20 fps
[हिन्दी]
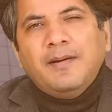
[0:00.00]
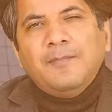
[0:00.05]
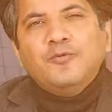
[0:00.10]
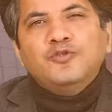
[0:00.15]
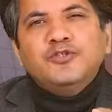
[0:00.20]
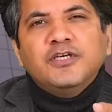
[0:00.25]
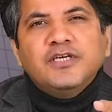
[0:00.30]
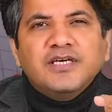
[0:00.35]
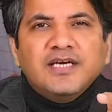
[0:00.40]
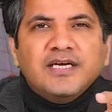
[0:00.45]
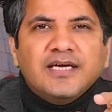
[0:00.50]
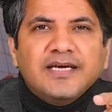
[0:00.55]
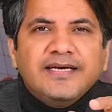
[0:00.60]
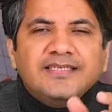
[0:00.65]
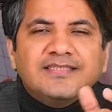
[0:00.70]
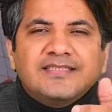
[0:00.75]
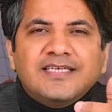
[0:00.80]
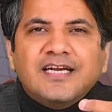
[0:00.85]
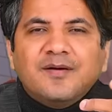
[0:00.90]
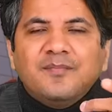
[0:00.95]
अब आप पूछेंगे कि
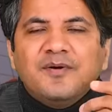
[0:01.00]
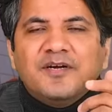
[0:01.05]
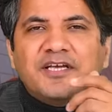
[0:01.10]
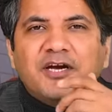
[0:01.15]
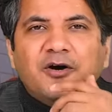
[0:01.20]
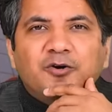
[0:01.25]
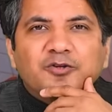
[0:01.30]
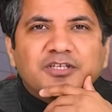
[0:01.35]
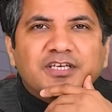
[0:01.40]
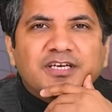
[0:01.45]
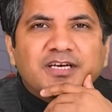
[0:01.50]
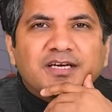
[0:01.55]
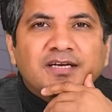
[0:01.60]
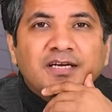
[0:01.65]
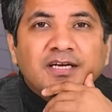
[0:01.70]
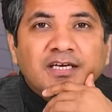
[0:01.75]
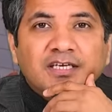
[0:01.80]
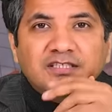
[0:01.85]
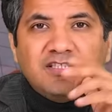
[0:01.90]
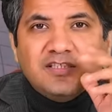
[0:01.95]
ये सेटलमेंट क्या होती है
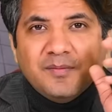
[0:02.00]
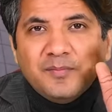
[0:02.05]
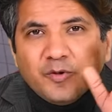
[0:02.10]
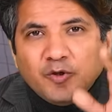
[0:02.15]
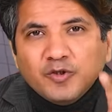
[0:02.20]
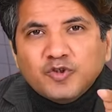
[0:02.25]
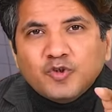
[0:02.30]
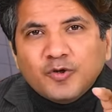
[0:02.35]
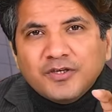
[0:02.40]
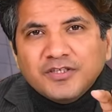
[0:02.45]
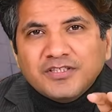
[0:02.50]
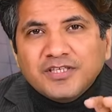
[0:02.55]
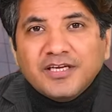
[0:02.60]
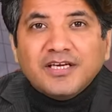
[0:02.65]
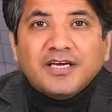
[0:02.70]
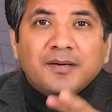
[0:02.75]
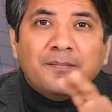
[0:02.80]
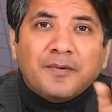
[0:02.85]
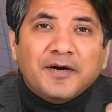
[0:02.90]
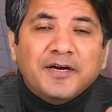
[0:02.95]
जब भी कोई छोटी से
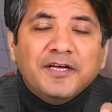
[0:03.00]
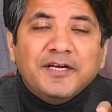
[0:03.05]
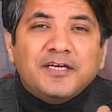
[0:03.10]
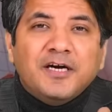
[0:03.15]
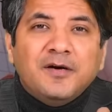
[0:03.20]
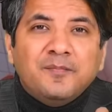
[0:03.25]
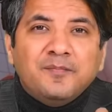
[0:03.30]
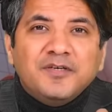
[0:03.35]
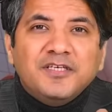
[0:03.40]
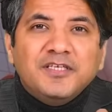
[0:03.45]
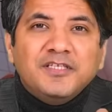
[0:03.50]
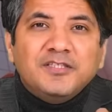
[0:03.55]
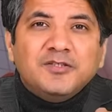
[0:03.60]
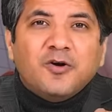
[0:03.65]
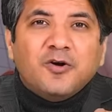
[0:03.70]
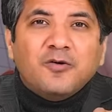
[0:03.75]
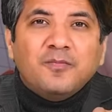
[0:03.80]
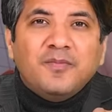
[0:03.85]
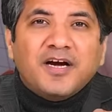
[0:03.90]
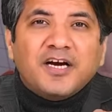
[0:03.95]
लेकर बड़ी कंपनी
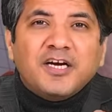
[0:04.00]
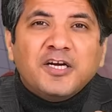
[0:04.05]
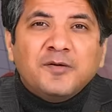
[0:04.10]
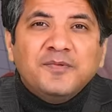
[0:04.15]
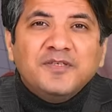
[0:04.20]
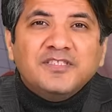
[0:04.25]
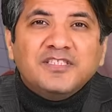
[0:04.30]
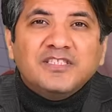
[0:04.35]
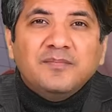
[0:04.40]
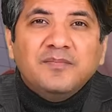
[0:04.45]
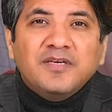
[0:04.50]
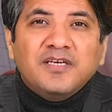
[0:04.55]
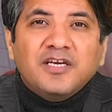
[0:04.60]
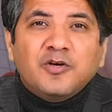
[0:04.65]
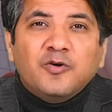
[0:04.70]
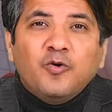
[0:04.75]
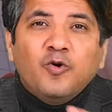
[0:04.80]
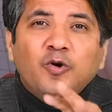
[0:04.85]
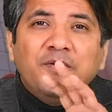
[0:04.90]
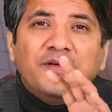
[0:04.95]
स्टॉक मार्केट में सेबी
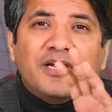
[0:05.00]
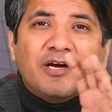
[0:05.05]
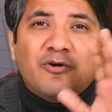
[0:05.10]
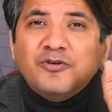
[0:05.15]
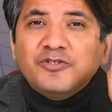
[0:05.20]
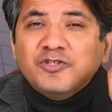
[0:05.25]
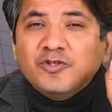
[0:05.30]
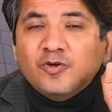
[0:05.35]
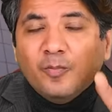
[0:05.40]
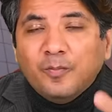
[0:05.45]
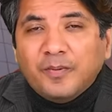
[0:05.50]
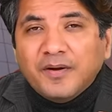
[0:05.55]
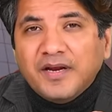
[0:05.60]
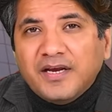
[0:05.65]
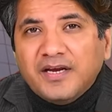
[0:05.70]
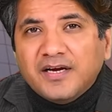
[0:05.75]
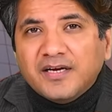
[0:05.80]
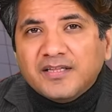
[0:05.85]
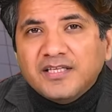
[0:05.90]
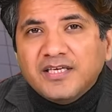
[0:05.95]
के कोई भी रेगुलेशन को
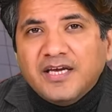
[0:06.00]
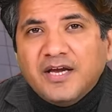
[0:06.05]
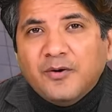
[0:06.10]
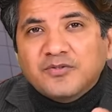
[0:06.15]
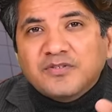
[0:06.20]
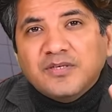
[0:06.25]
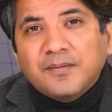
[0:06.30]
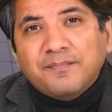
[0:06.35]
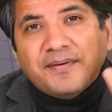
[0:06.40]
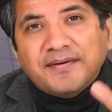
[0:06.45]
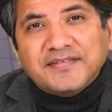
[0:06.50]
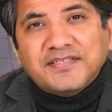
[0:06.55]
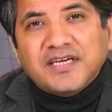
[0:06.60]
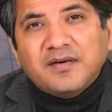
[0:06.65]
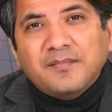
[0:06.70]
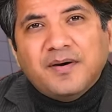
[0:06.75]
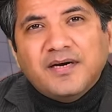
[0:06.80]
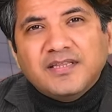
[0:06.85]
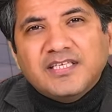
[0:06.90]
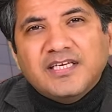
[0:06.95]
ब्रेक करती है उससे
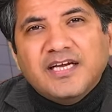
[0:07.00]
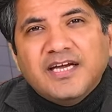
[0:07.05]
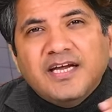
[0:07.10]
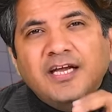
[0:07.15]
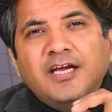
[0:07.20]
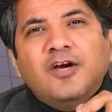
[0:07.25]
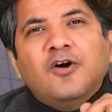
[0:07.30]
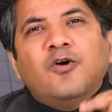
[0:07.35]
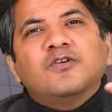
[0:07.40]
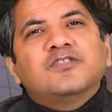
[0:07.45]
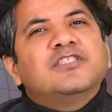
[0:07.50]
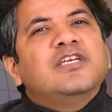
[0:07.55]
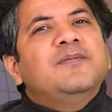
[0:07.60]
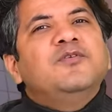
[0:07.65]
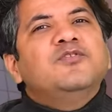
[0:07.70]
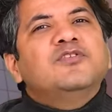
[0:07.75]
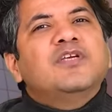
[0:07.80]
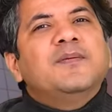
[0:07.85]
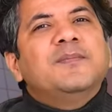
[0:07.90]
पैसा कमाती है और सेबी